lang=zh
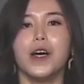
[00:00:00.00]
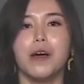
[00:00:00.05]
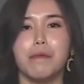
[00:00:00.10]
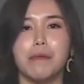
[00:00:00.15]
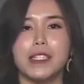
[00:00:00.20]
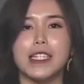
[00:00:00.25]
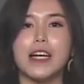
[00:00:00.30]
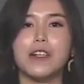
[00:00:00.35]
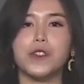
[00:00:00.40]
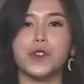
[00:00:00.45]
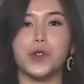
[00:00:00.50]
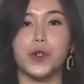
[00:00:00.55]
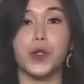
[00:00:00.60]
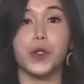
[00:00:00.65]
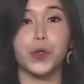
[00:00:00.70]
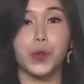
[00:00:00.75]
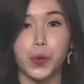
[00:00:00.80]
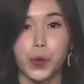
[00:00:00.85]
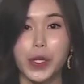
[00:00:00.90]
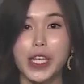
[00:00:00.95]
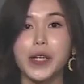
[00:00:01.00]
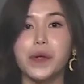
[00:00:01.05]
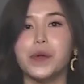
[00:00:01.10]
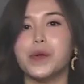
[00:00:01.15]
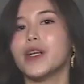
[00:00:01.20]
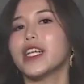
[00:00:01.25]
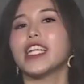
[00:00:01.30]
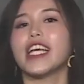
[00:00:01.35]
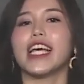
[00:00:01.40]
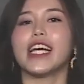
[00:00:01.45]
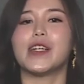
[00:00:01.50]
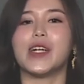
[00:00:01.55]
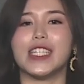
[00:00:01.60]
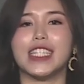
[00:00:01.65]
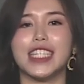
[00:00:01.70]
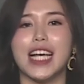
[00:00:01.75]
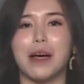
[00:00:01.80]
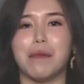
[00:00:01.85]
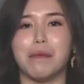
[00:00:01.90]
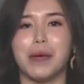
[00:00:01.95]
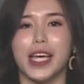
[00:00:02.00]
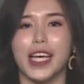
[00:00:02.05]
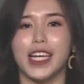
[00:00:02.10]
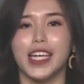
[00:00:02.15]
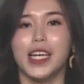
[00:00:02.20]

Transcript: 比较属于独一无二的一款产品。